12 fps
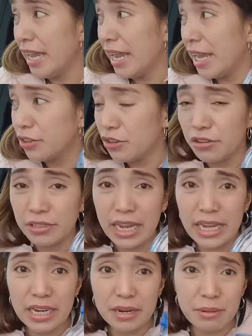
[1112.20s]
Ito yung
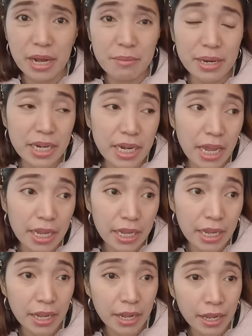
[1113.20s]
dahilan mga maninay
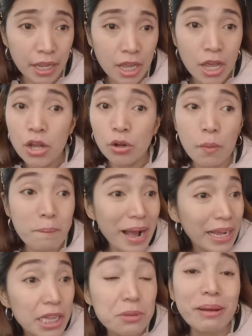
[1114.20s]
kung
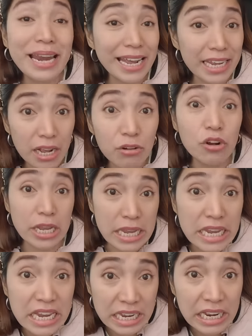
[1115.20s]
bakit palagi akong
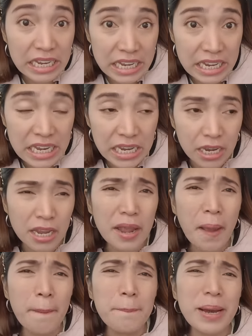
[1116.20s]
ihi ng ihi.
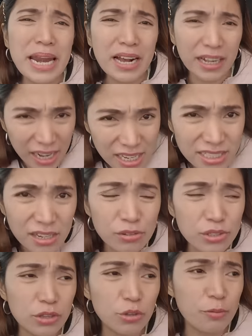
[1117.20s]
Malakas ako
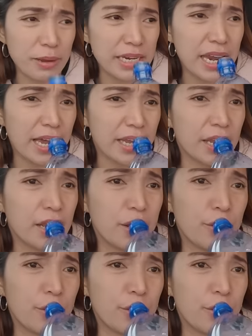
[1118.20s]
sa tubig, day.